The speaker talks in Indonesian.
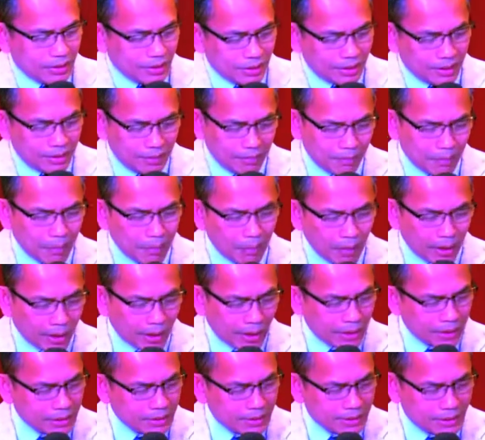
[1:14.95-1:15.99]
uh,
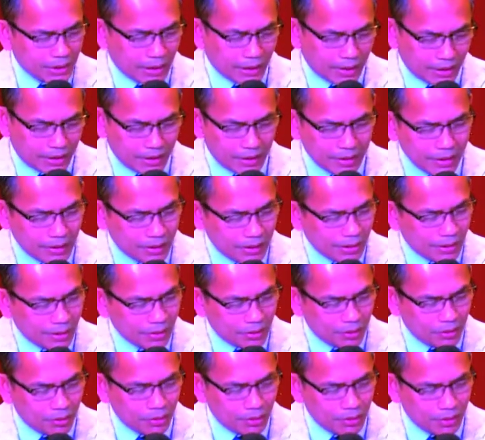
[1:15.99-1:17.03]
membawakan sharing,
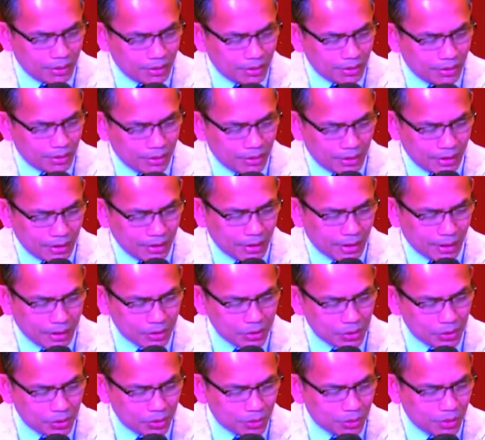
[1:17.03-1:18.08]
yaitu dengan
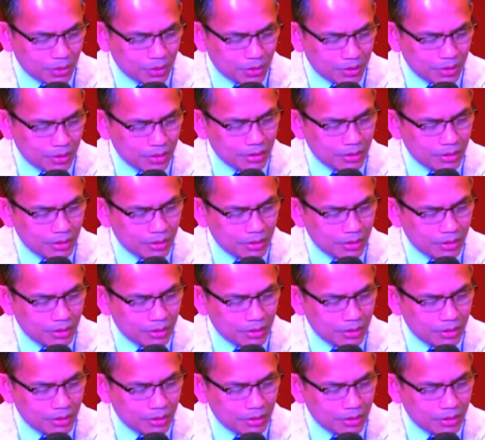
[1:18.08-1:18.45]
judul